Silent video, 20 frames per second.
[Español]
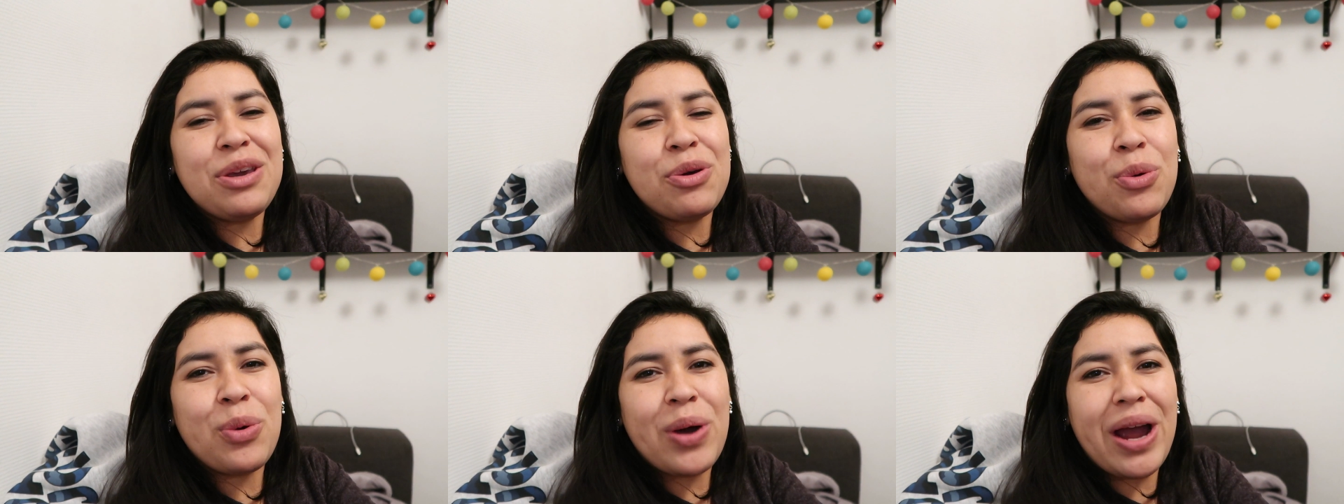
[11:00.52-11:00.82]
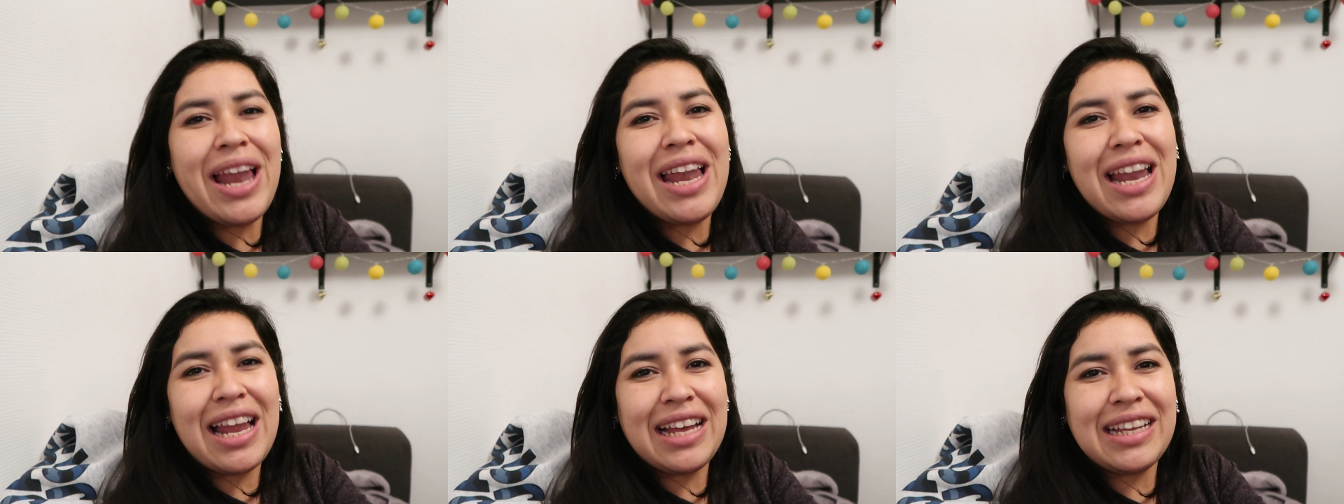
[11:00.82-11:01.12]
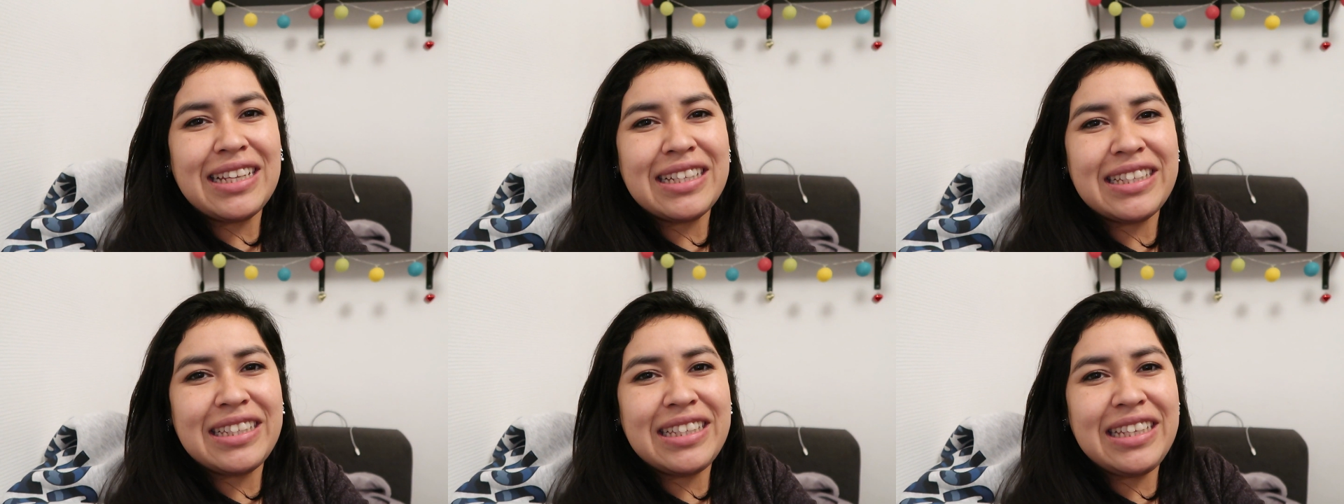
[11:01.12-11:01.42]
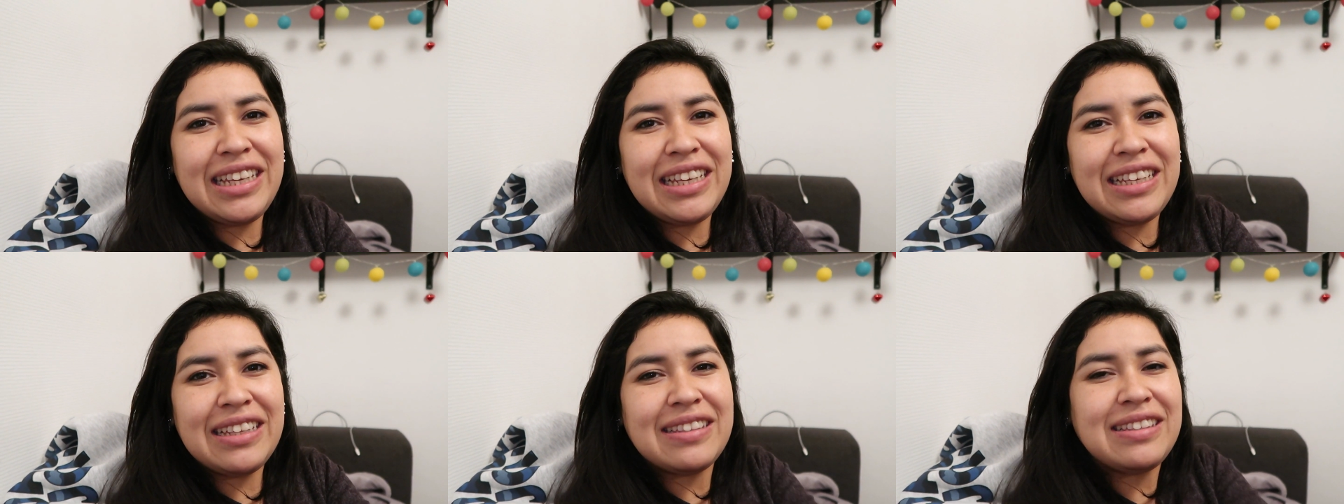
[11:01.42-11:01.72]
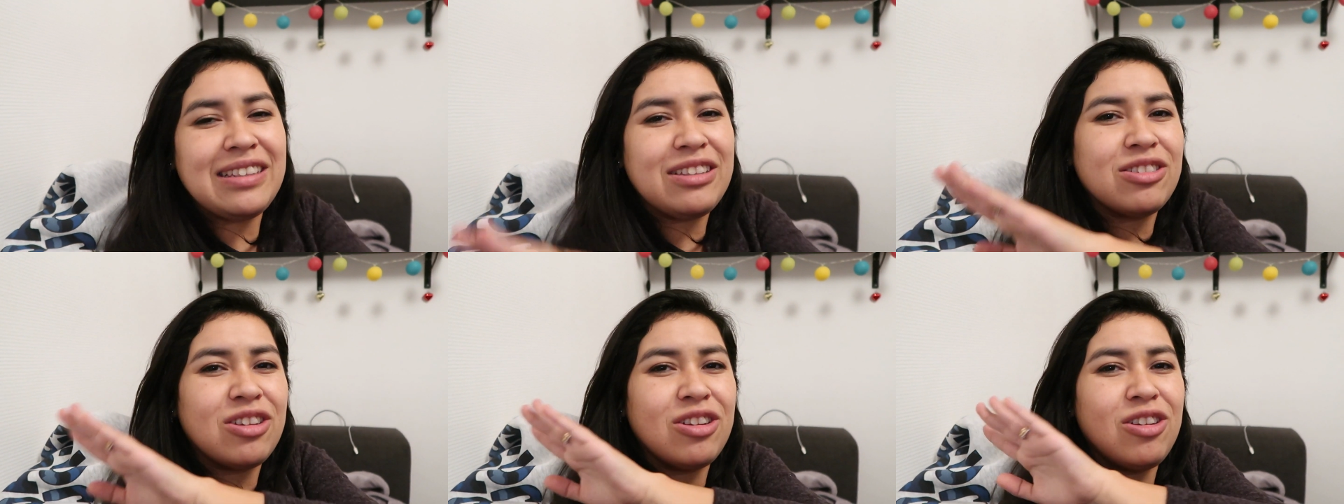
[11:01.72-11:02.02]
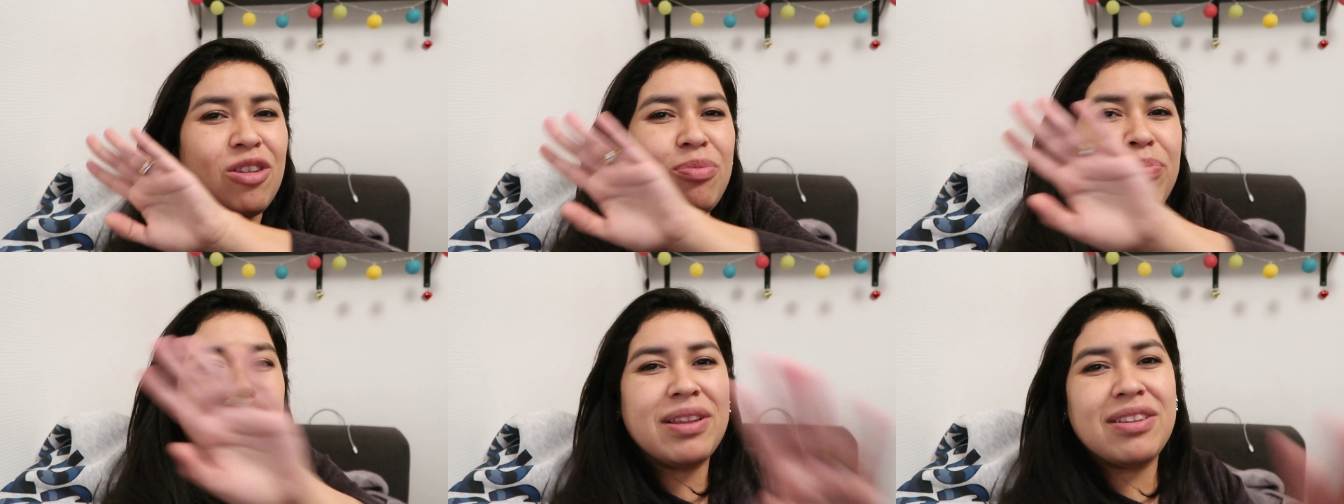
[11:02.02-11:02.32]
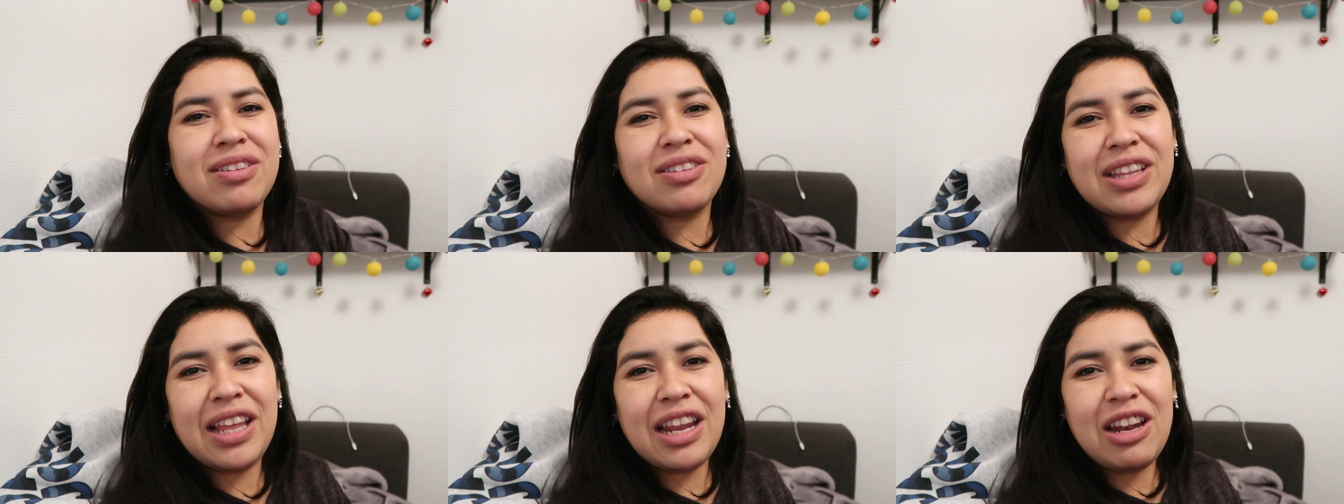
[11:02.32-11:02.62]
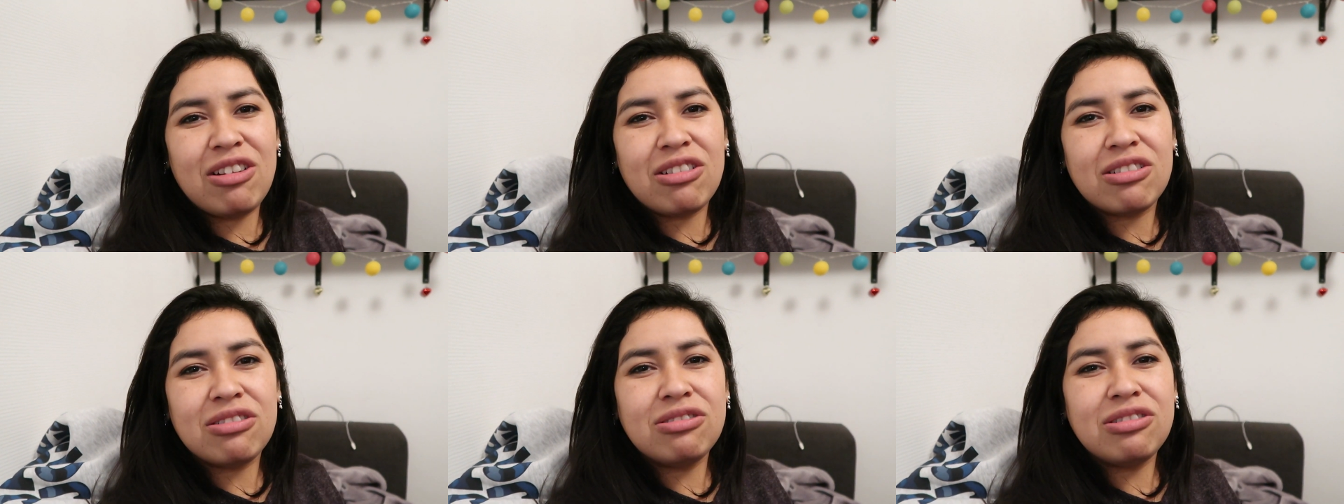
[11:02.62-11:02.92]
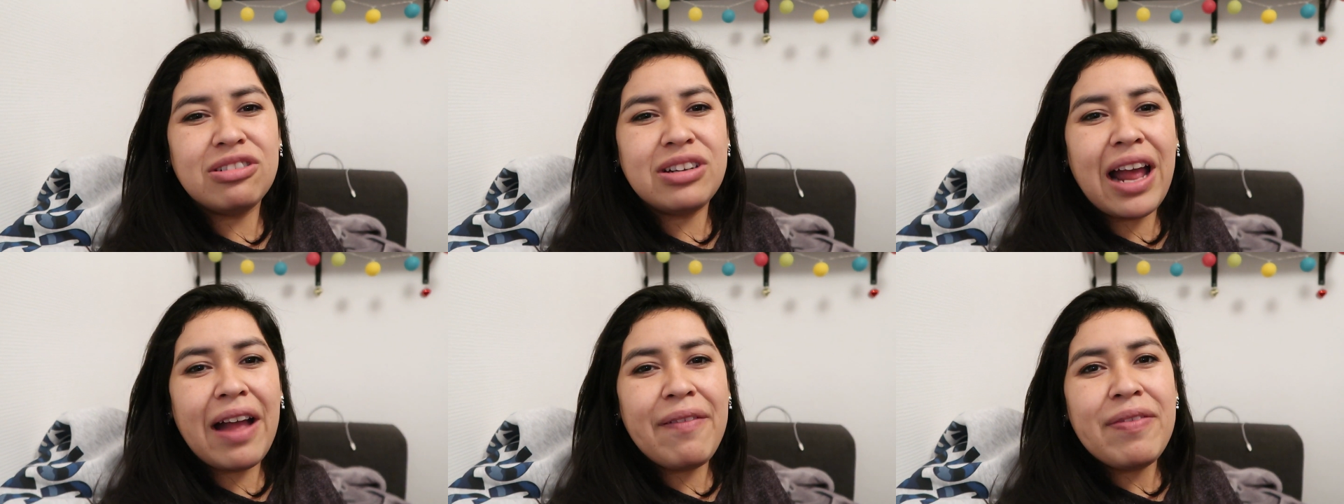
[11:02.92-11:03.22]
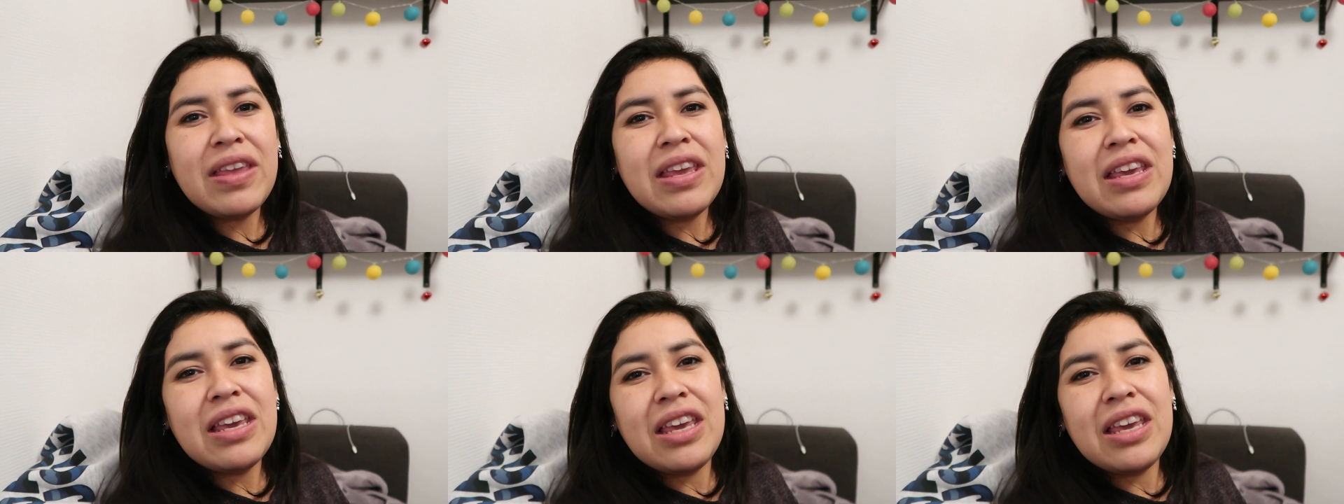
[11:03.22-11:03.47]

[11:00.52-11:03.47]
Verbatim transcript: igual así, si son los precios de locura.